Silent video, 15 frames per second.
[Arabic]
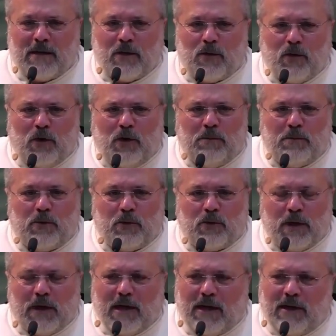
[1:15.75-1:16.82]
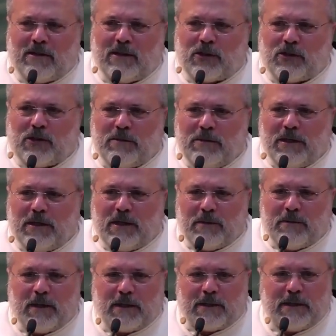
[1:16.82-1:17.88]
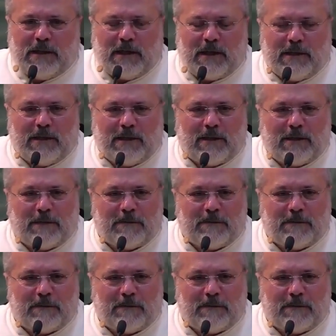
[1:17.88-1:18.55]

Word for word: وحبه هالتشابيه اللي بيعطينا اياها